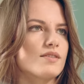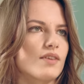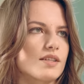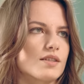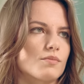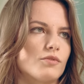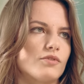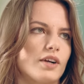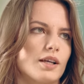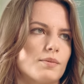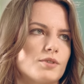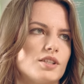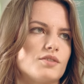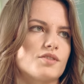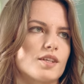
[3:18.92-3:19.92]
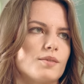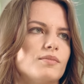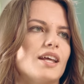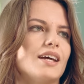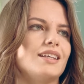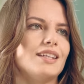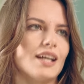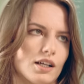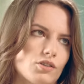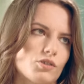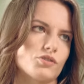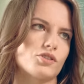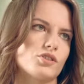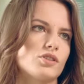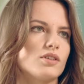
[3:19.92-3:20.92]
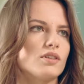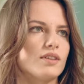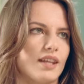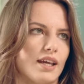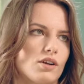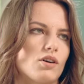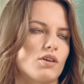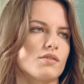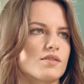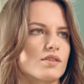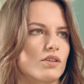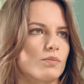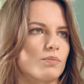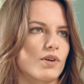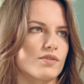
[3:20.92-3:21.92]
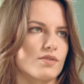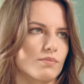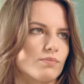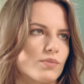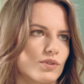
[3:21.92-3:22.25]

Zwracam uwagę przede wszystkim na jakość tego, skąd pochodzą